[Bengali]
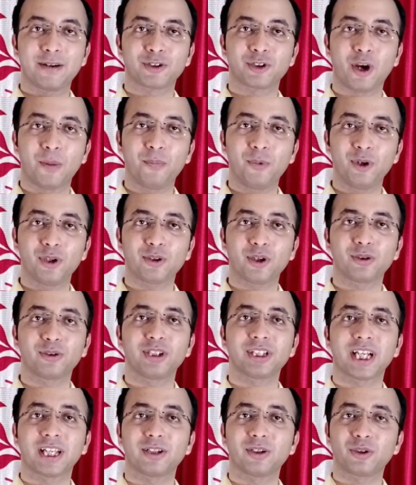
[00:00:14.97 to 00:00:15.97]
সবগুলো
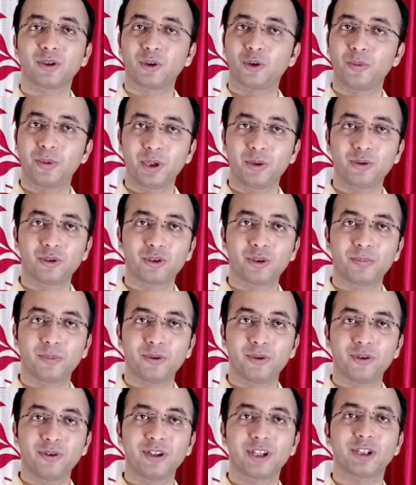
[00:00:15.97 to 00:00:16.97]
তথ্যই সাধারণত খুবই
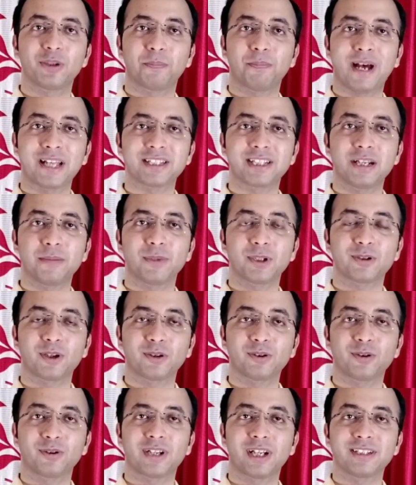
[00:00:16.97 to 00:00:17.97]
গুরুত্বপূর্ণ কিন্তু পাঁচ নম্বর
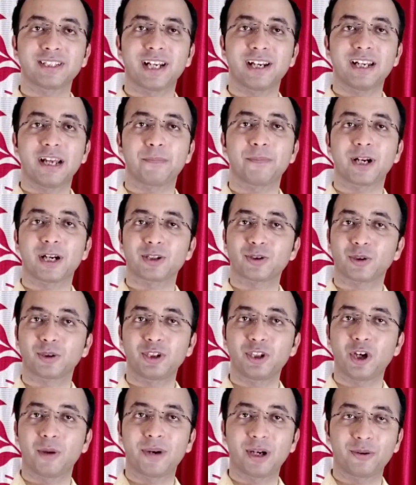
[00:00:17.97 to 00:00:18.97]
তথ্যটা জানলে আপনারা
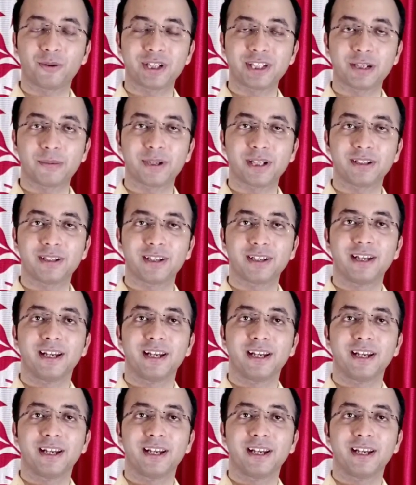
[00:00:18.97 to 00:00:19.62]
সত্যি অবাক হয়ে যাবেন